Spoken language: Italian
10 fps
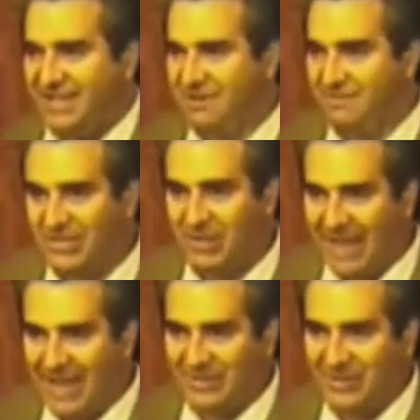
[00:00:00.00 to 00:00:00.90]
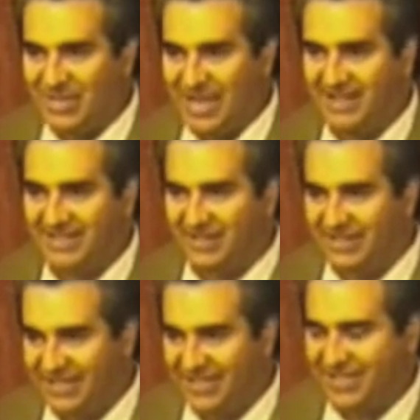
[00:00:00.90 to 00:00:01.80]
in formato aperto, ODS,
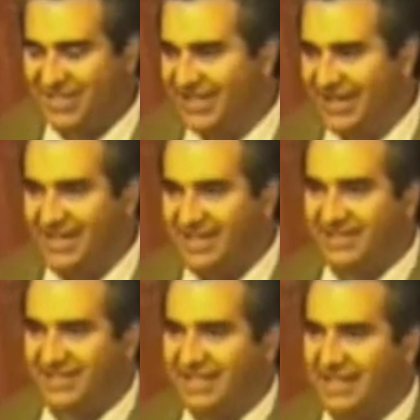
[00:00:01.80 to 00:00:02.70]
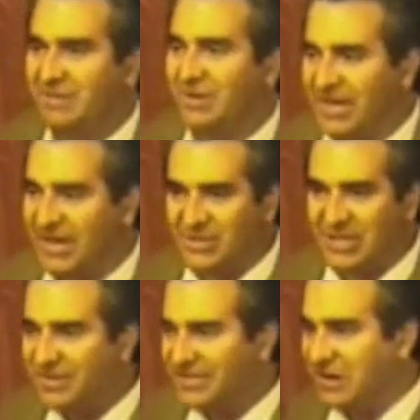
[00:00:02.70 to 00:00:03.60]
ODT, eccetera, si sente rispondere
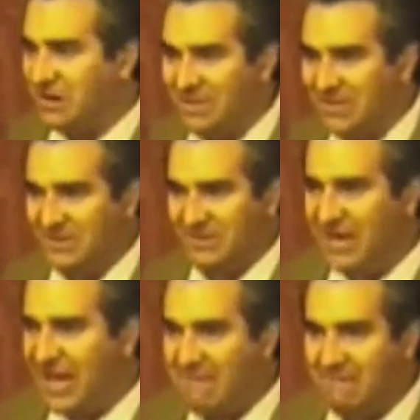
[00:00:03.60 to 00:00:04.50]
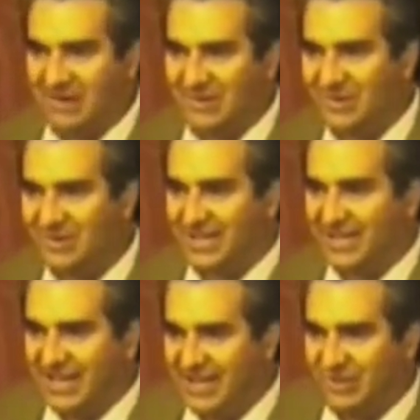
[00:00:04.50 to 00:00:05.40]
cos'è questa roba, non, non me la apre, non so
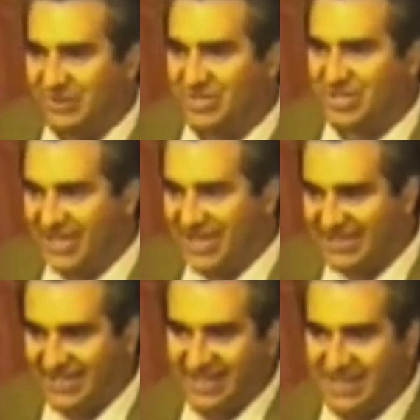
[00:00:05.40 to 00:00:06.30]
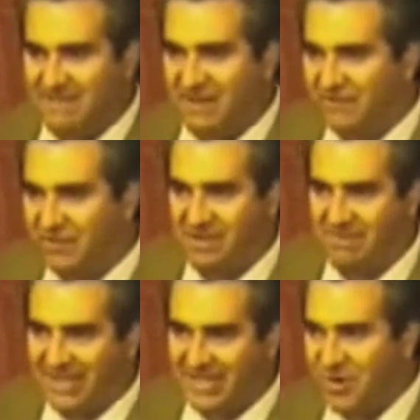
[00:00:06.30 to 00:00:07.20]
cos'è, clicco e non succede niente, per favore
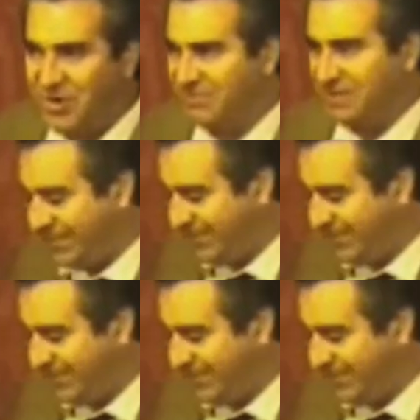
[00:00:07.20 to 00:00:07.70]
mi mandi Word, mi